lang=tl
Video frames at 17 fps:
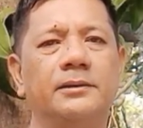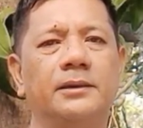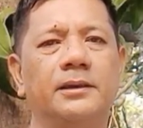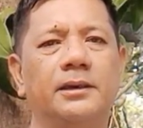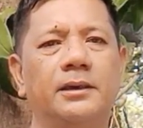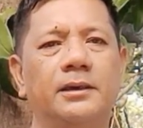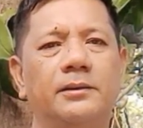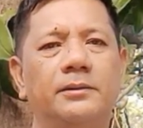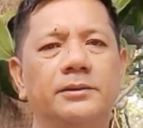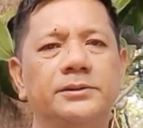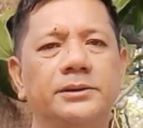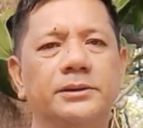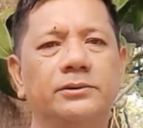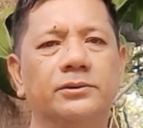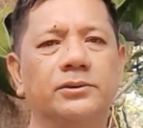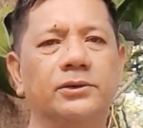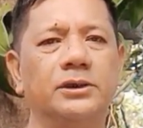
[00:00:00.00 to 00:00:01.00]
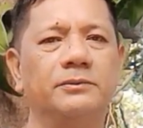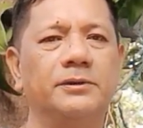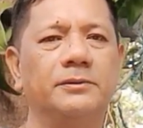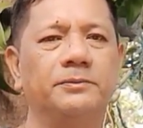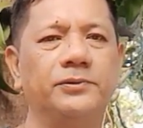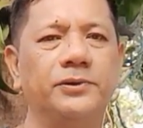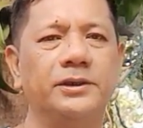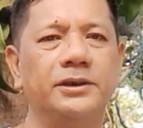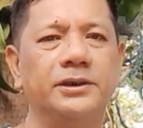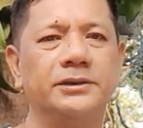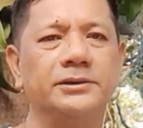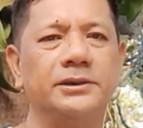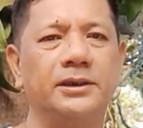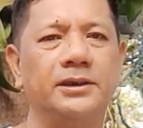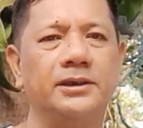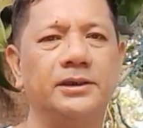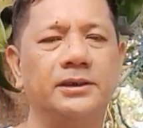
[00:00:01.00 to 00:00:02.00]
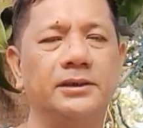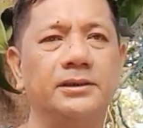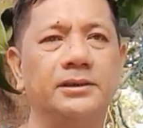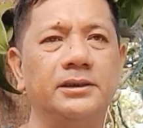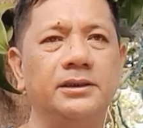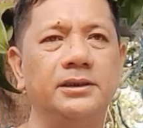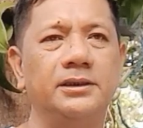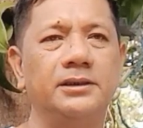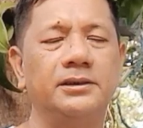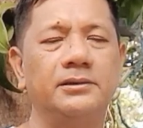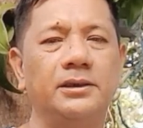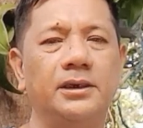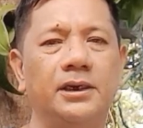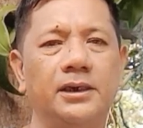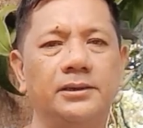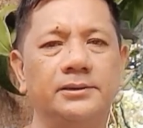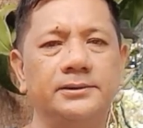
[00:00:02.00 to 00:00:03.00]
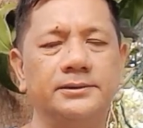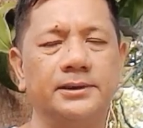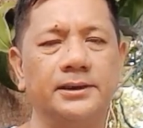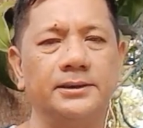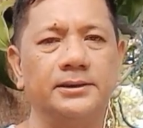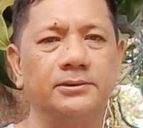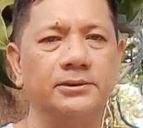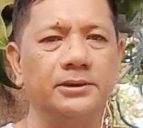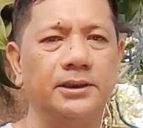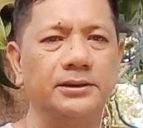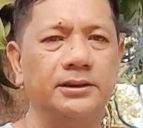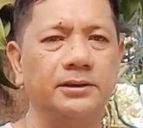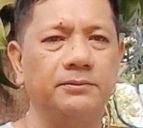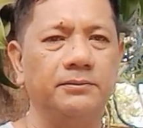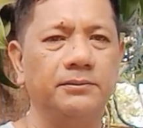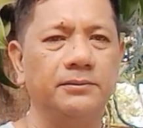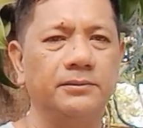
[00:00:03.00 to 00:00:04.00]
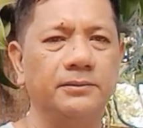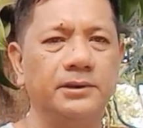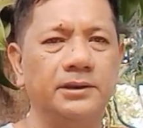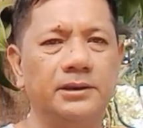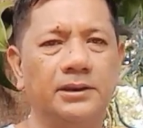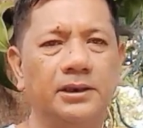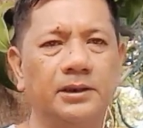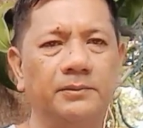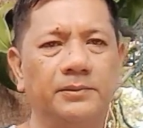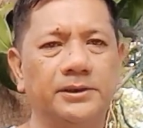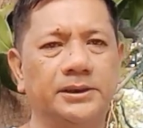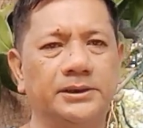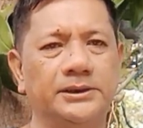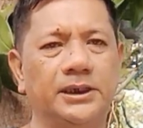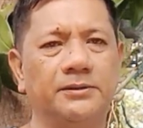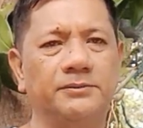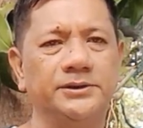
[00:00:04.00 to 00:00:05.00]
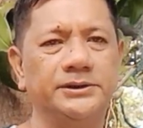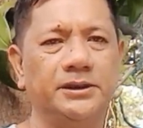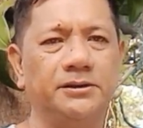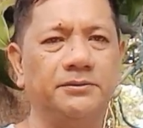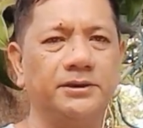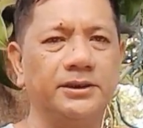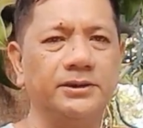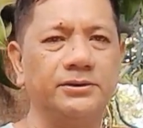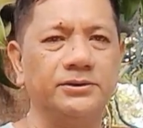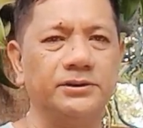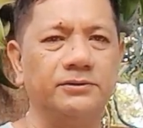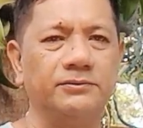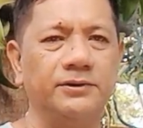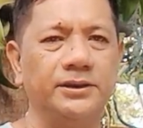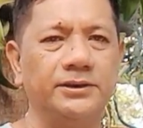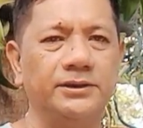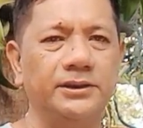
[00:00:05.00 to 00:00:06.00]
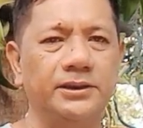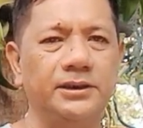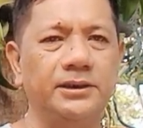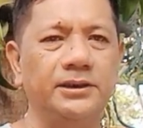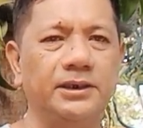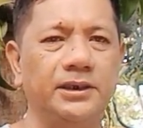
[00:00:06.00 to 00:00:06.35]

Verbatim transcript: Uh, siguro naman po eh sa halos isang taon natin kasama-sama rito sa YT. Eh.